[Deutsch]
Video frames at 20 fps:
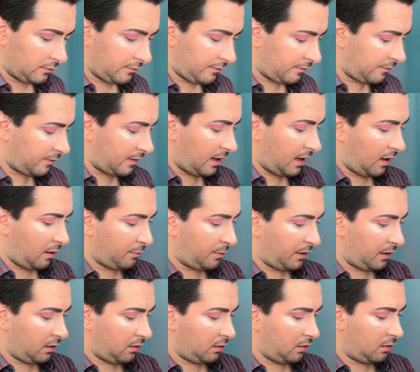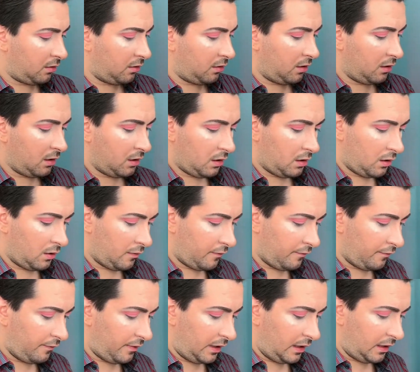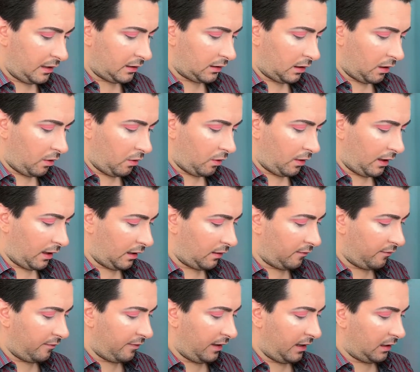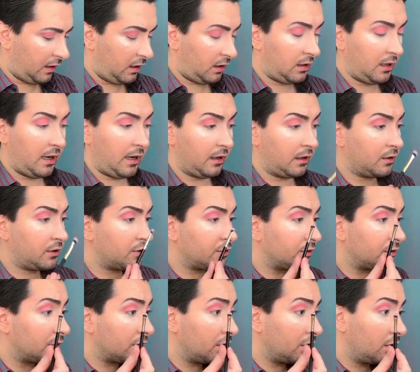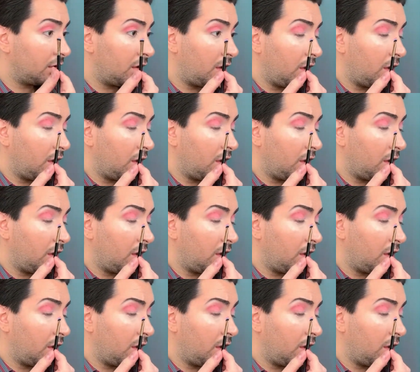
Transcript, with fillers: Farbe will ich auch ein wenig Action